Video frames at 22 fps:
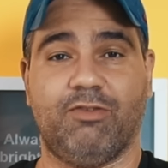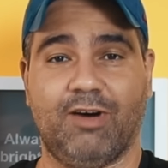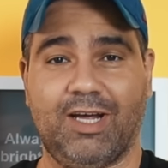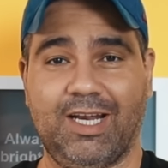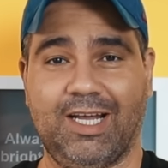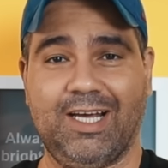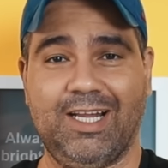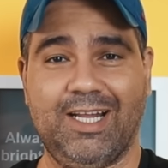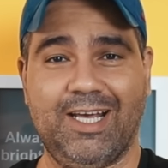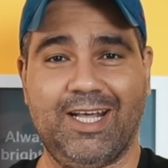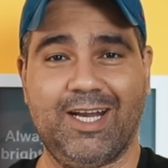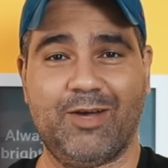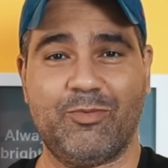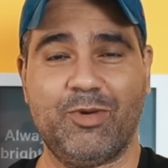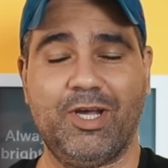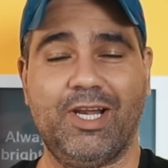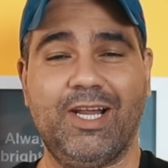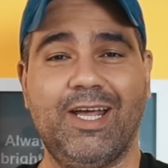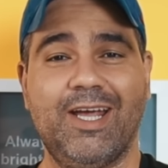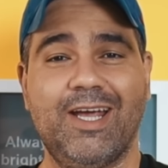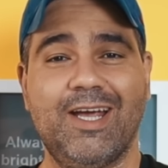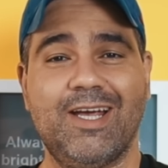Fala galera,
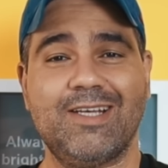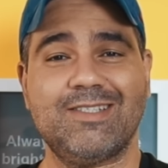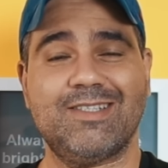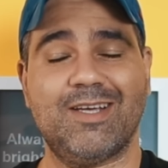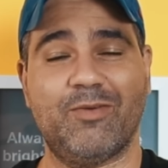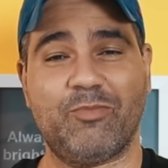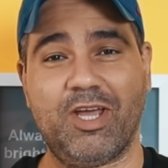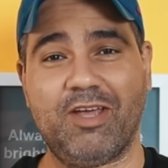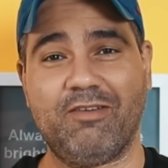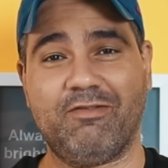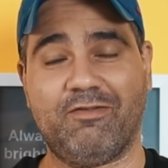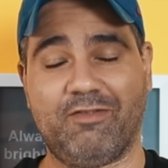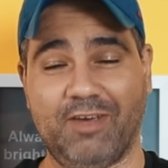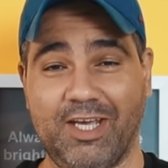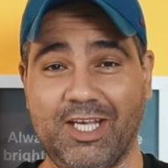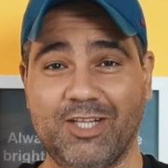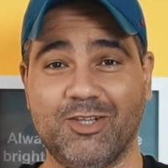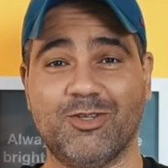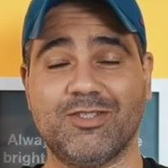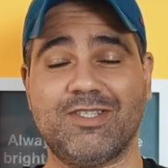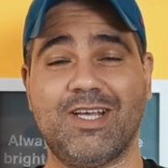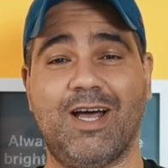beleza?
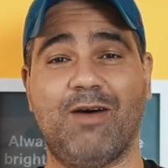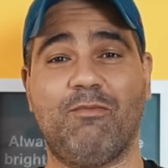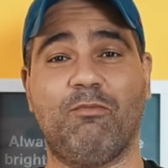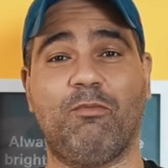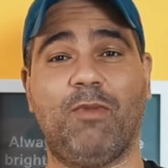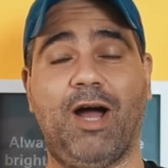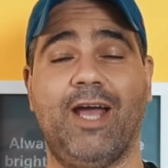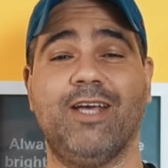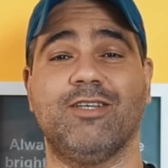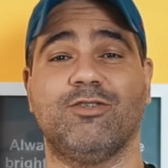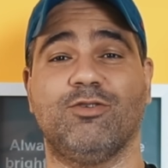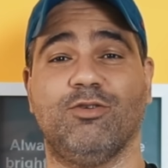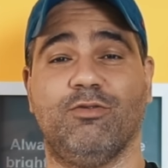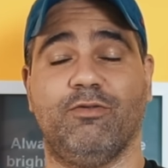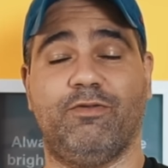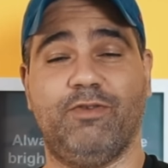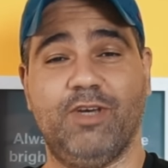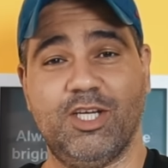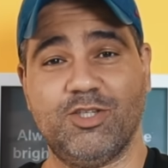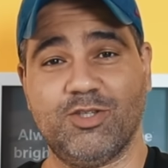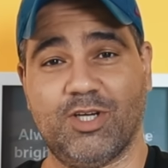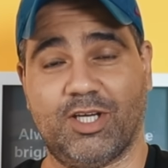Bem-vindos a mais um
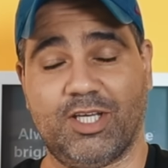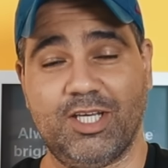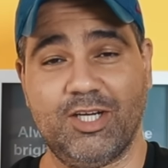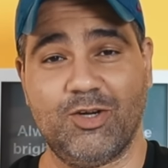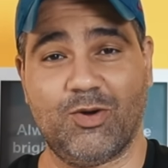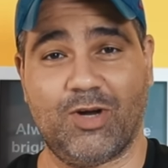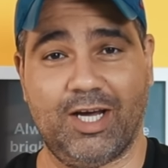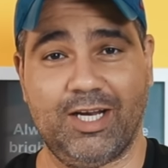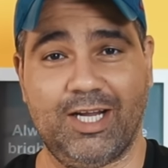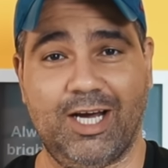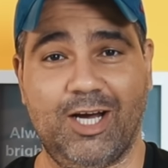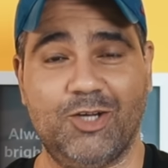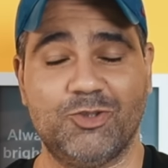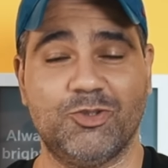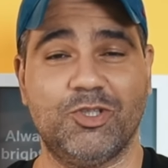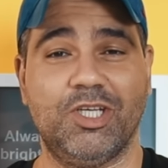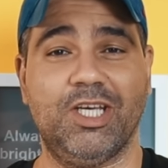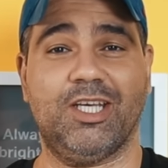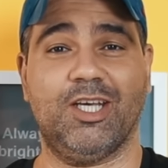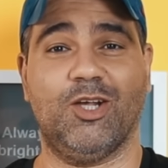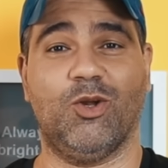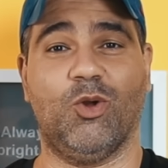vídeo aqui no canal do
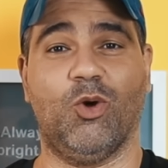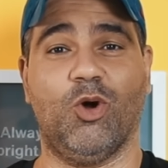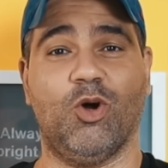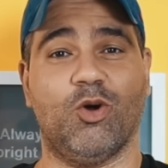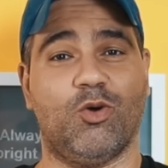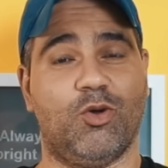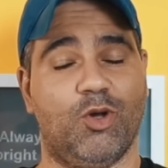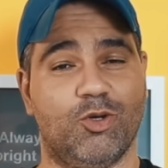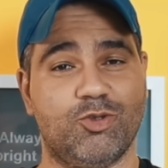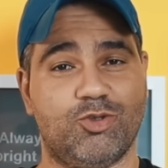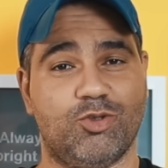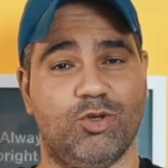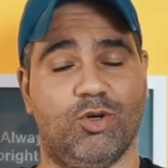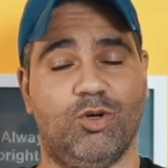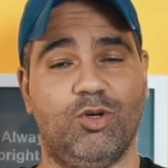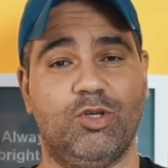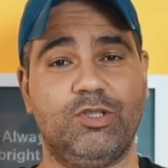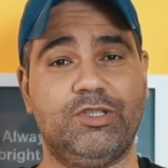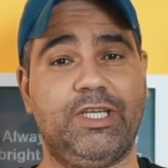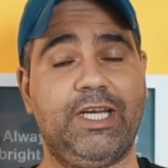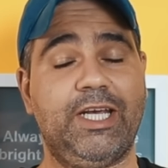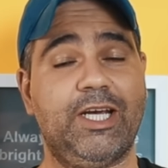Geek Louco. Eu sou o
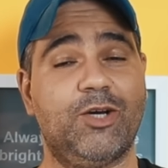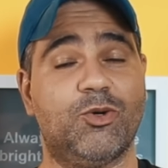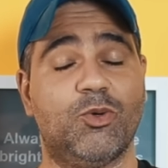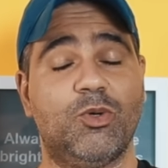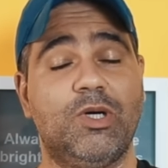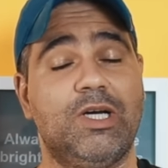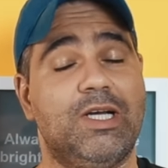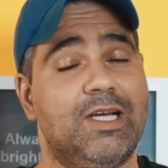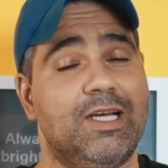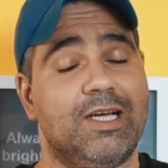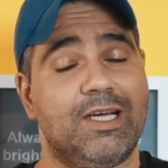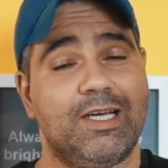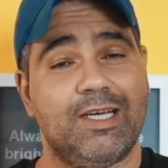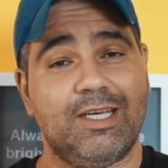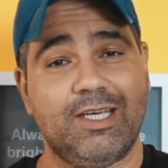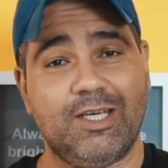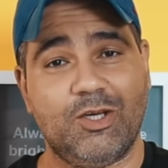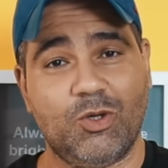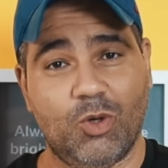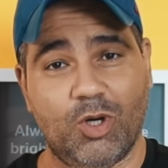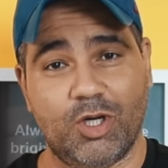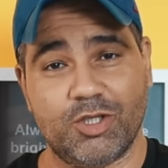Rodrigo
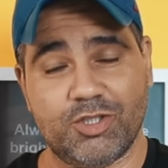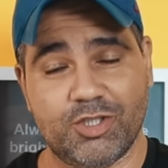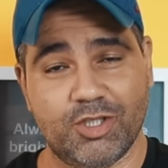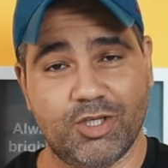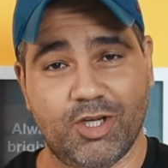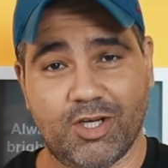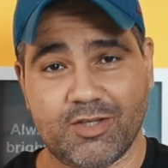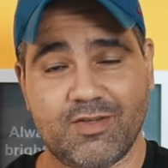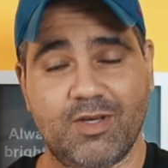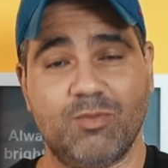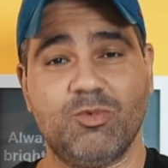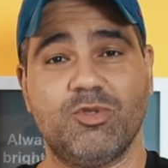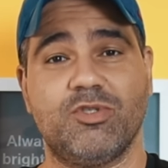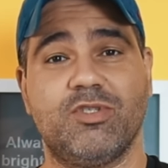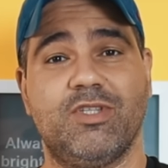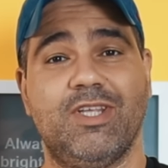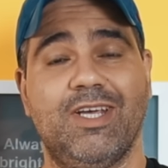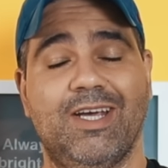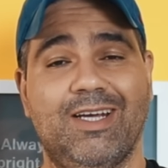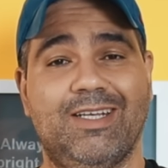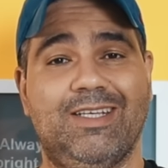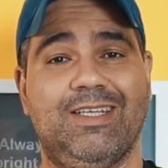e hoje nós vamos
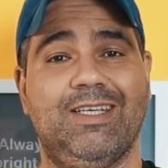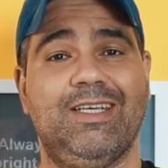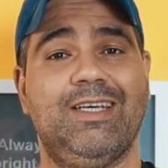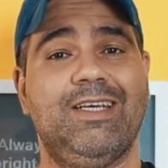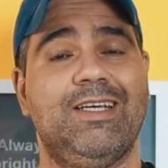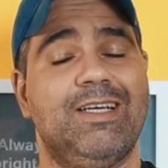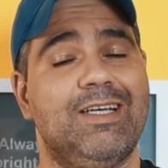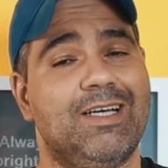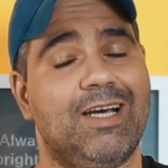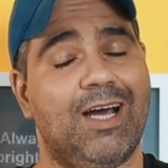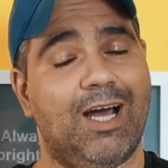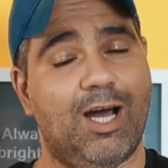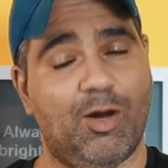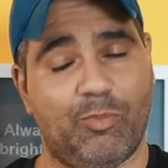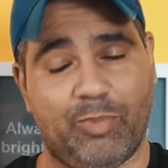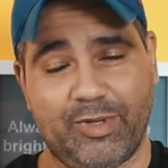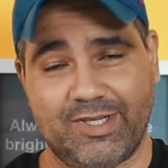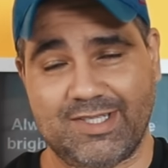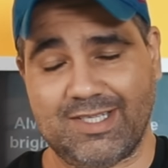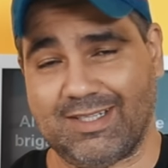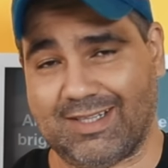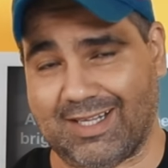ter aqui a
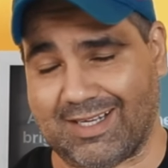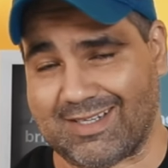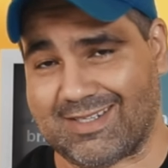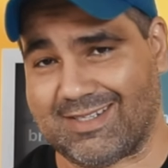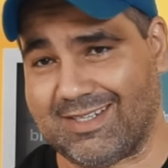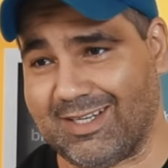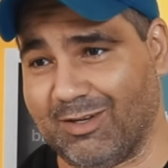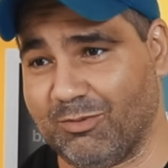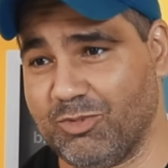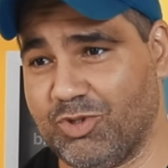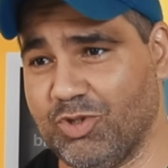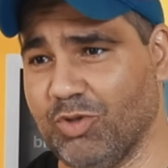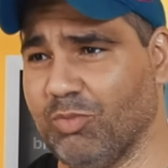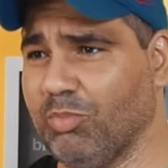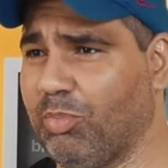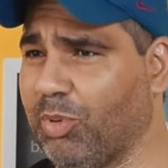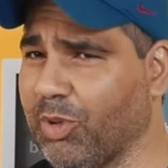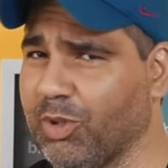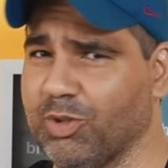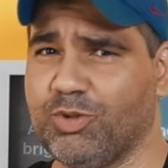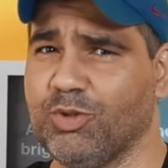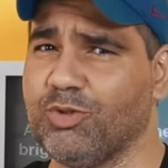apresentação de um
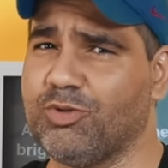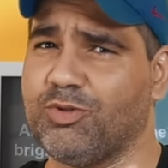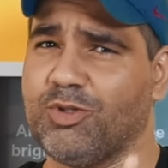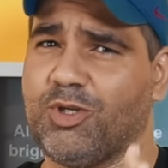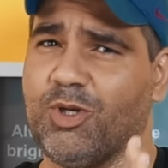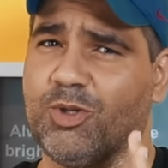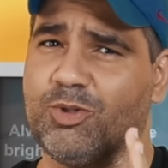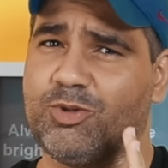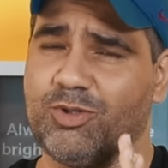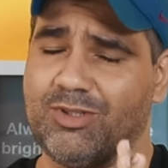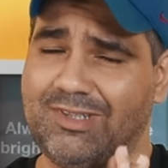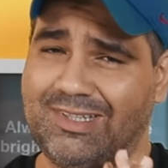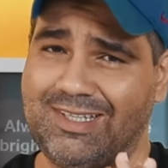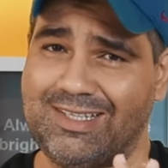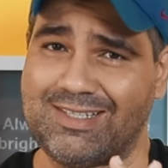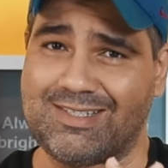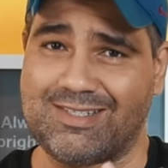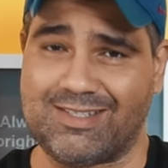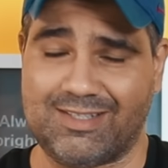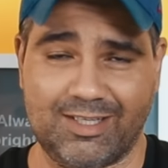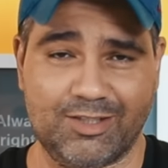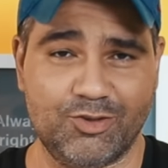produto que eu tô
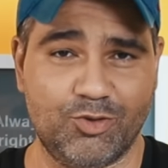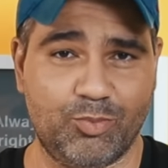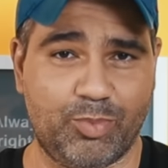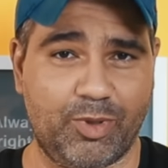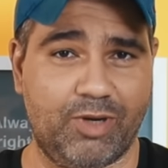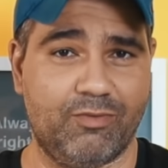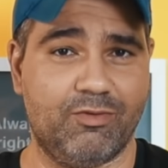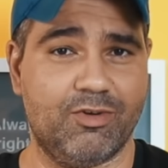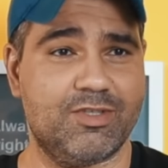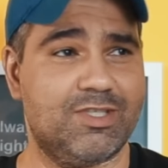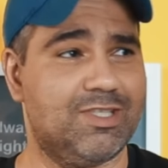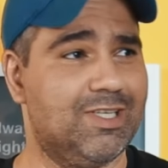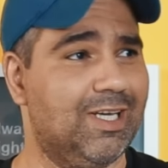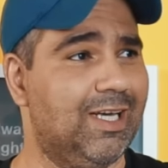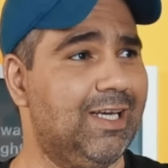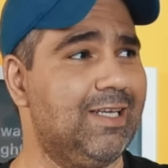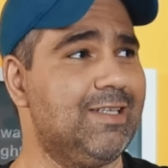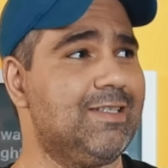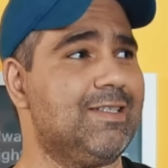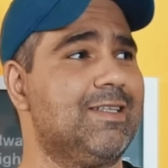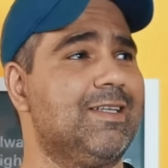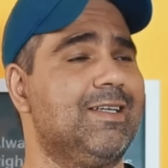testando para
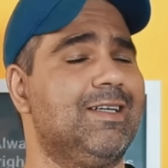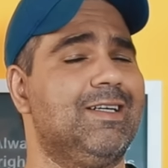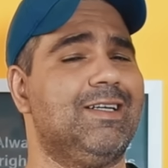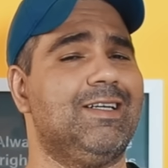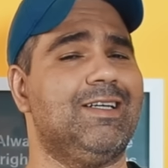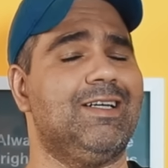vocês